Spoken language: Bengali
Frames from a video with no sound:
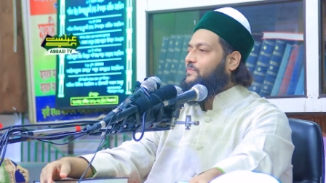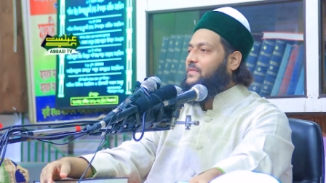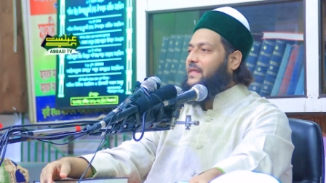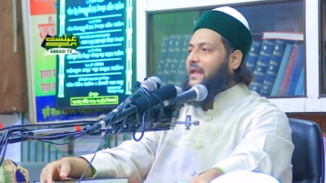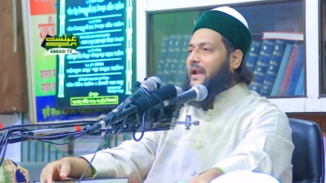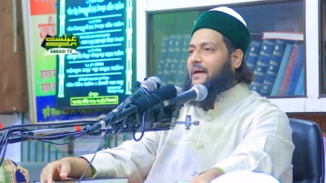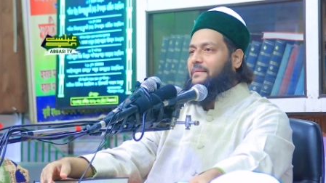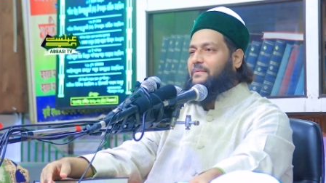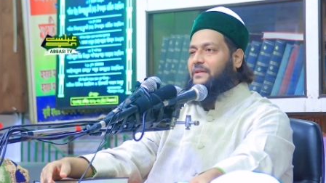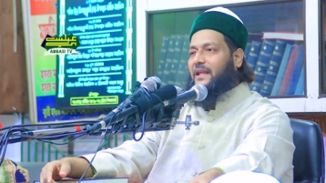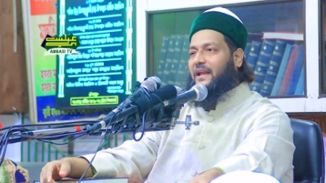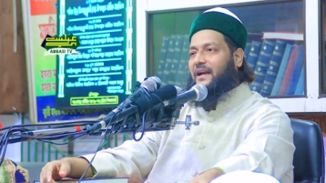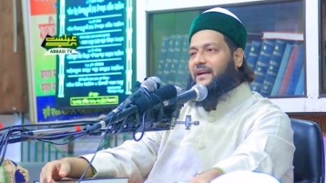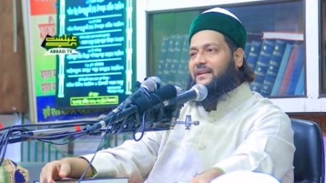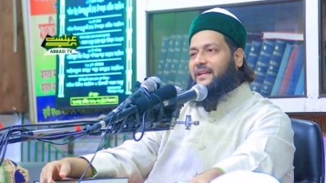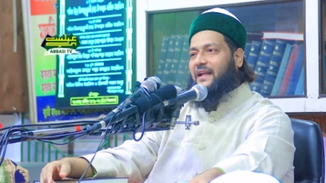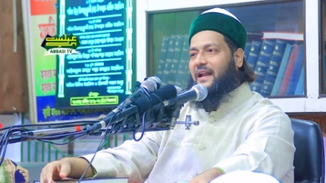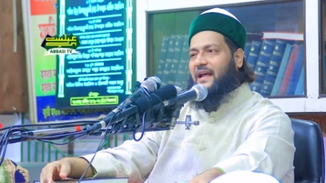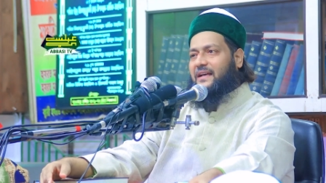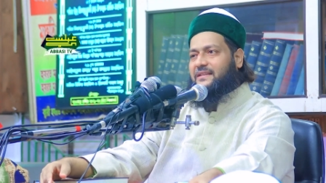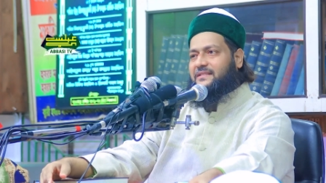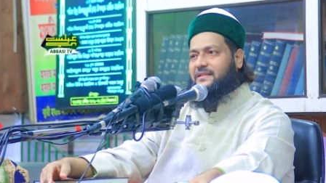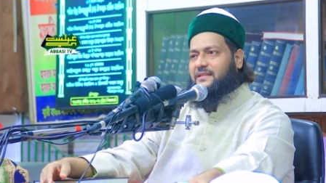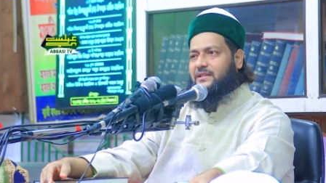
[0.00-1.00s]
তাহলে আমাদের একটা
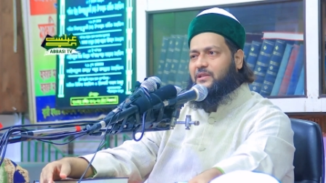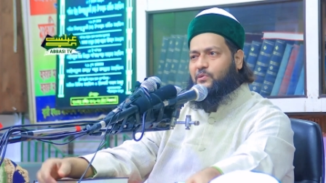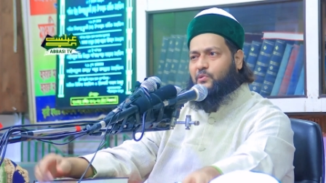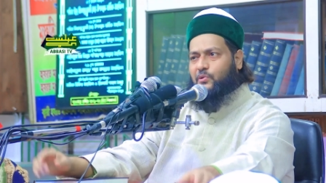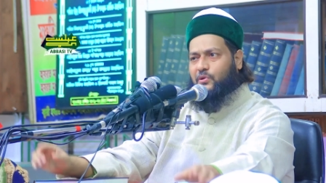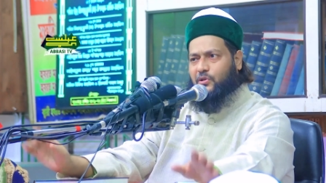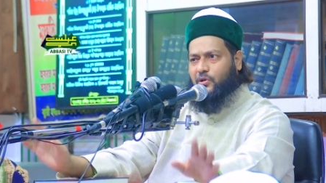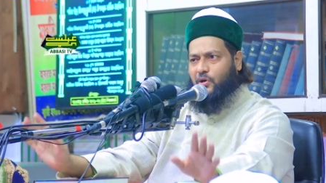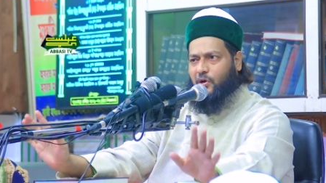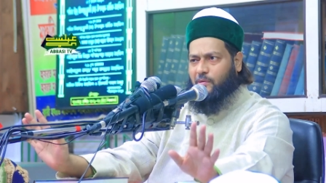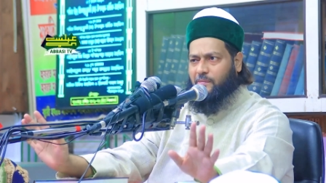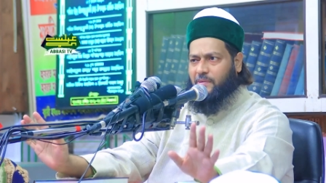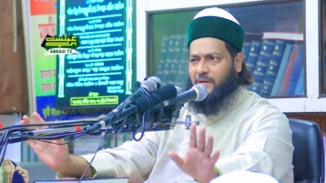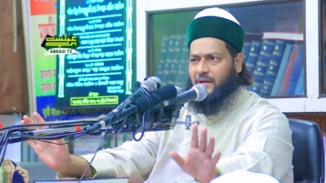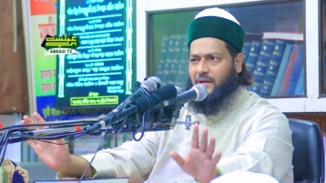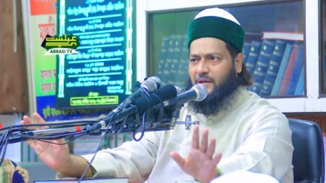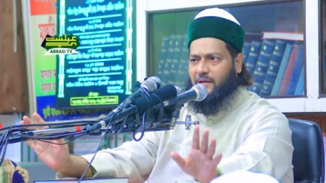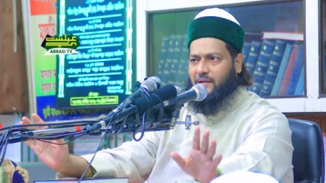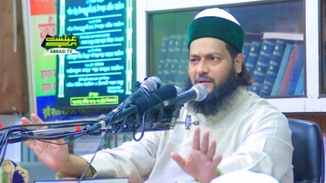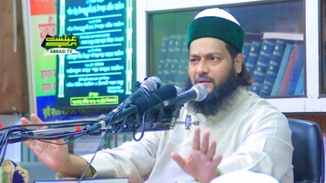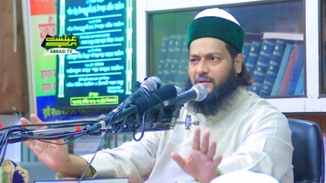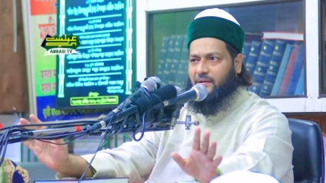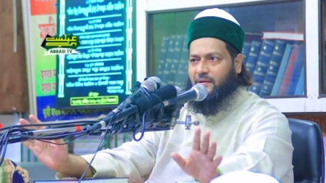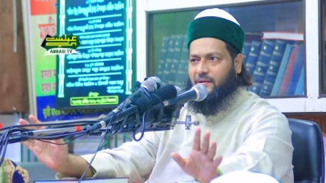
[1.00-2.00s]
রাজনীতি করতে হবে
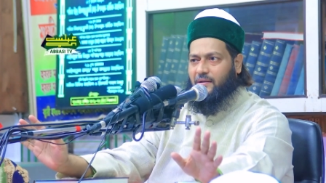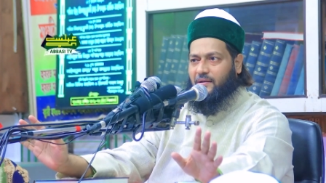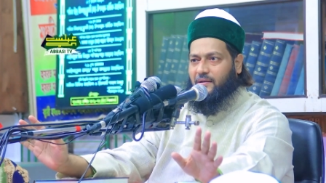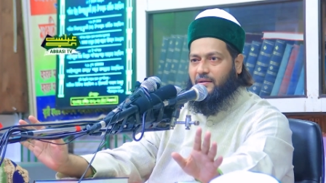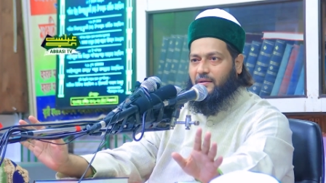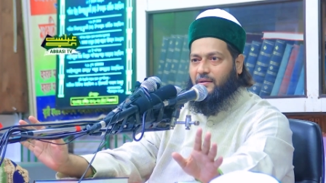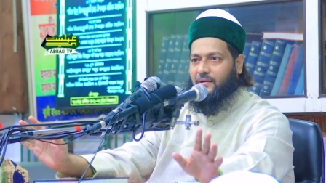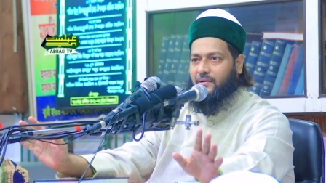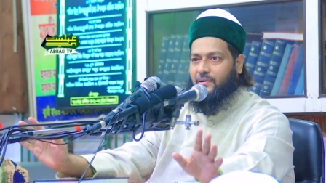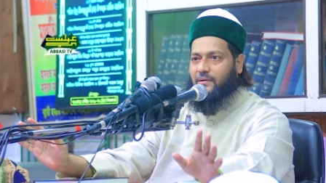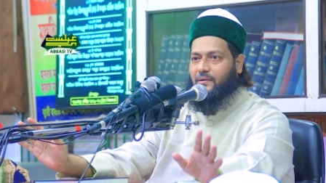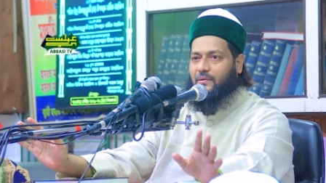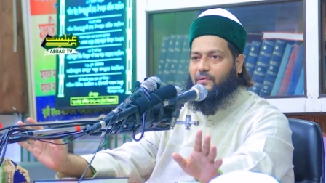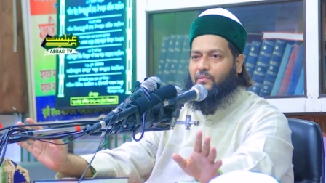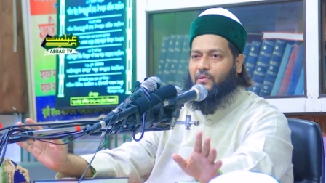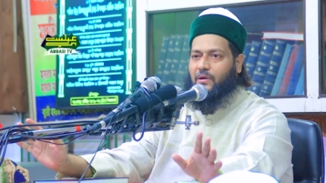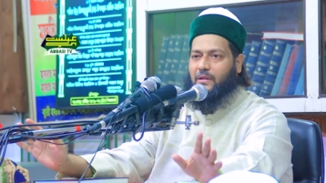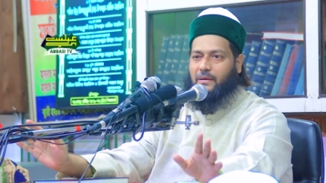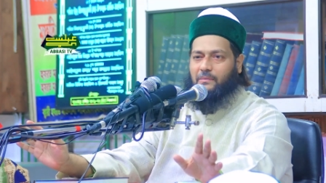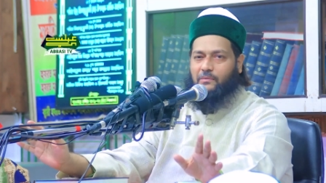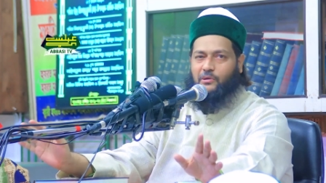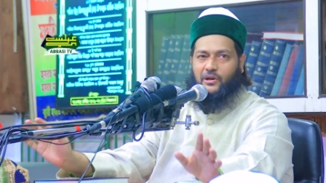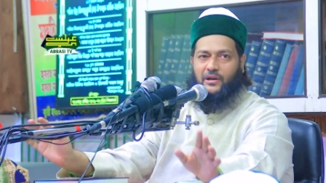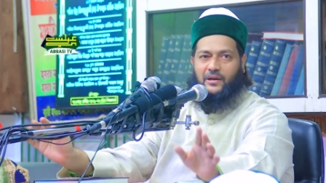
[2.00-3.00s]

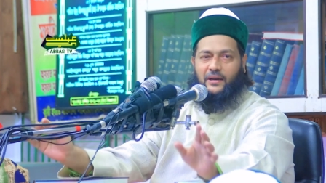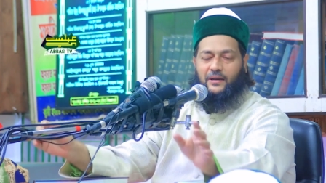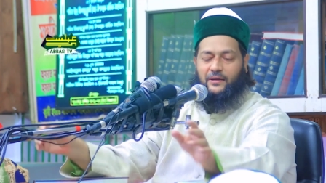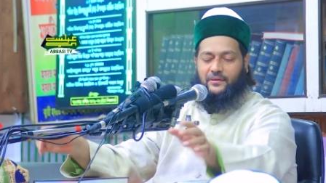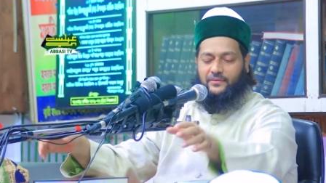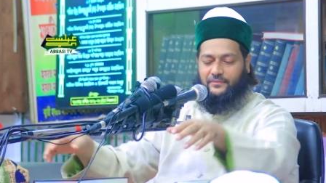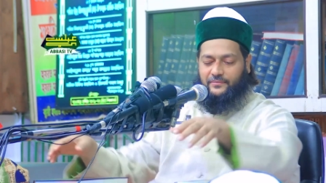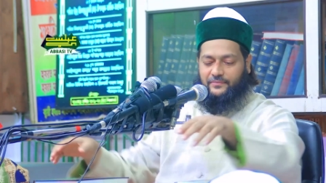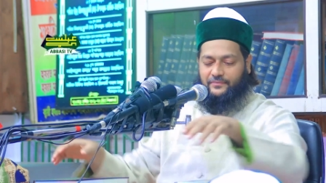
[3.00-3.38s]
কথা বলেন